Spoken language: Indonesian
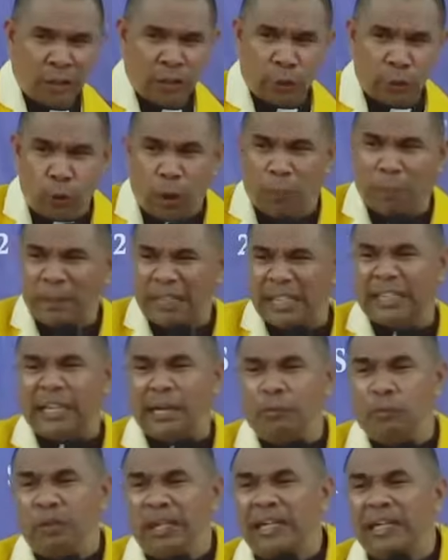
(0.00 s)
Dua menit
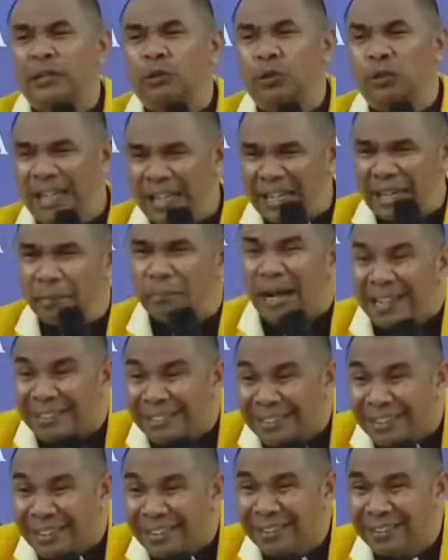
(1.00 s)
kemudian itu nenek
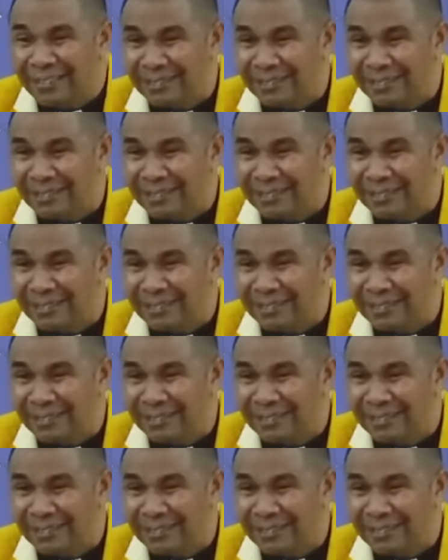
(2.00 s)
mati.